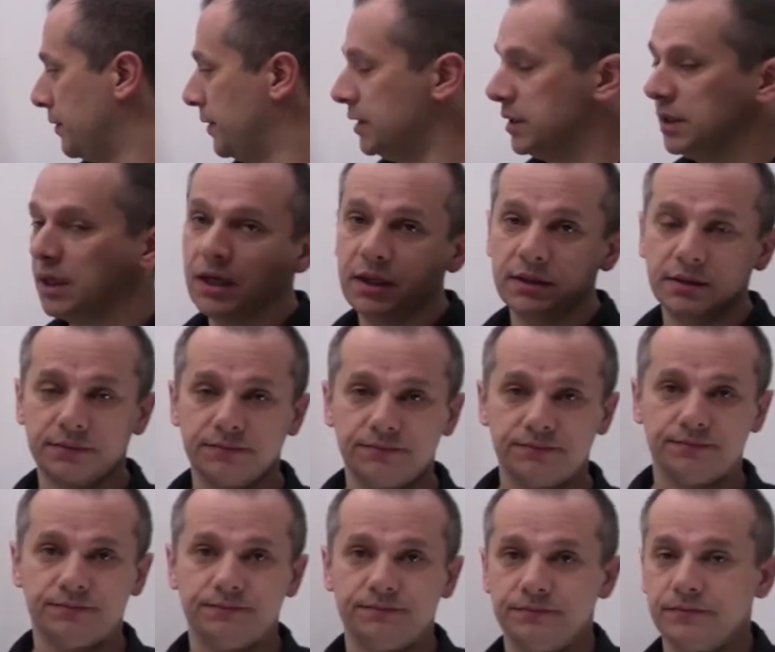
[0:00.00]
Quadrat.
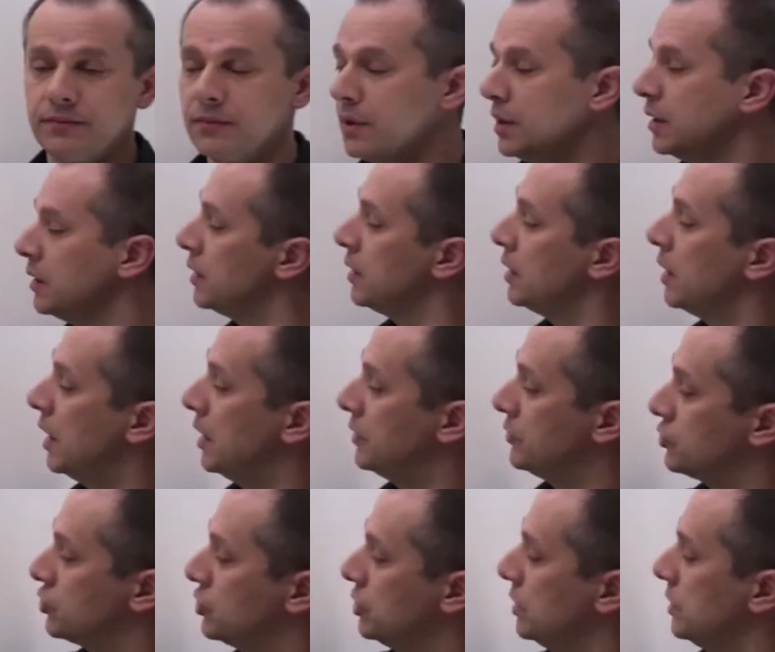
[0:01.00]

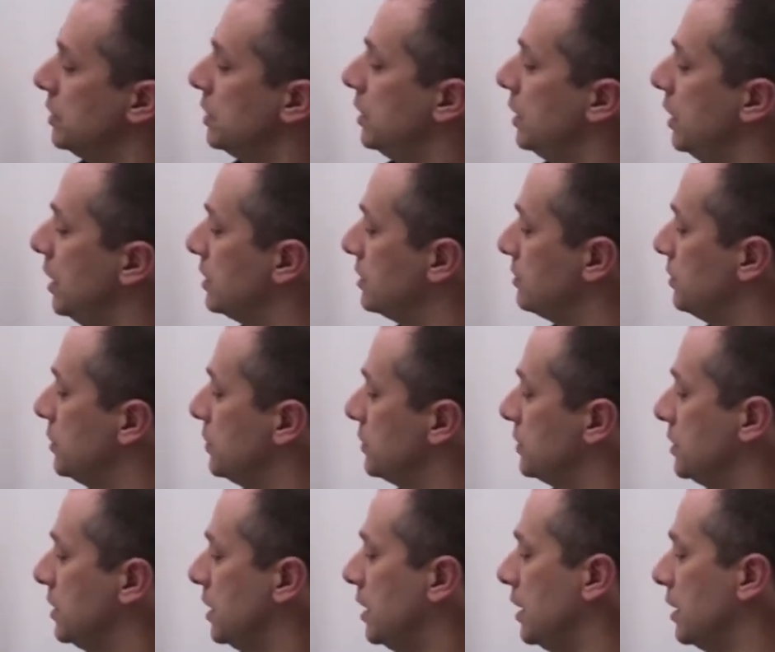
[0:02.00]
Also steht hier x
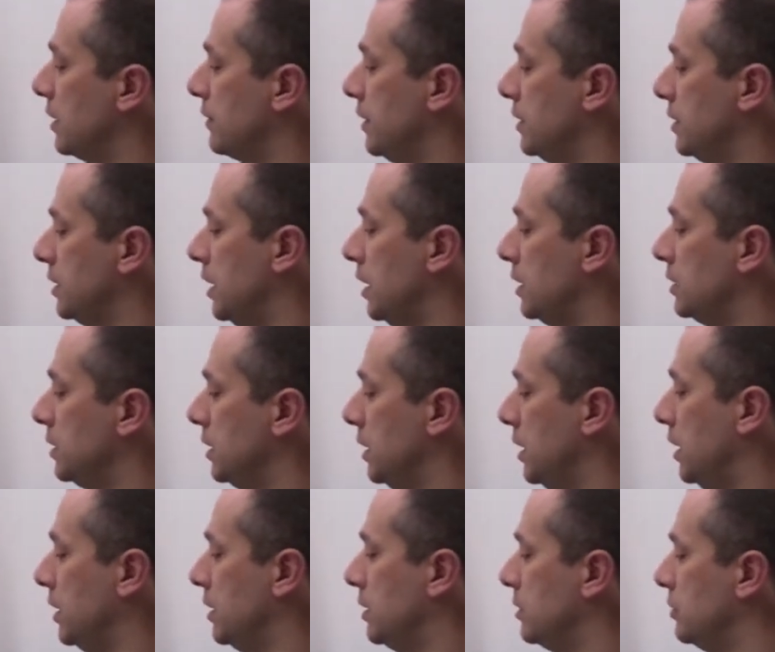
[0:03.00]
minus 3 Quadrat
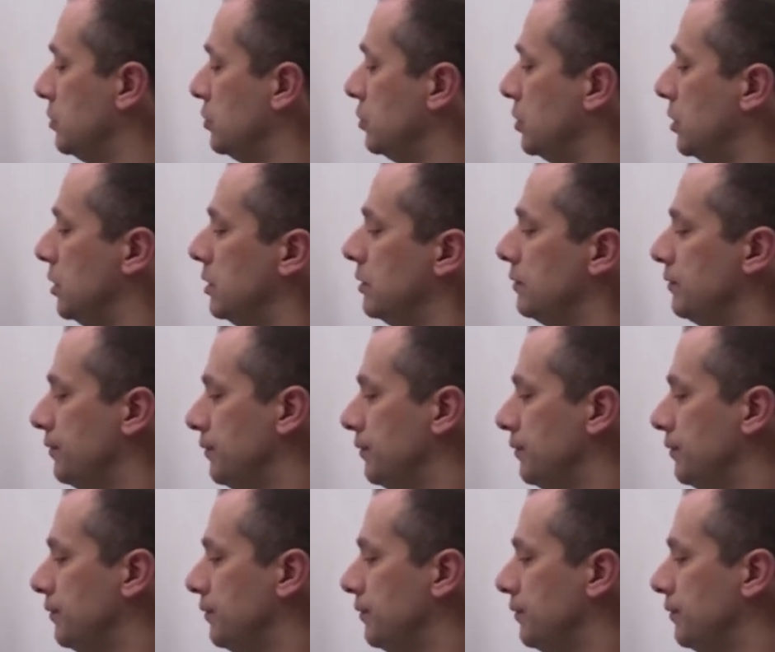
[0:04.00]
gleich 0.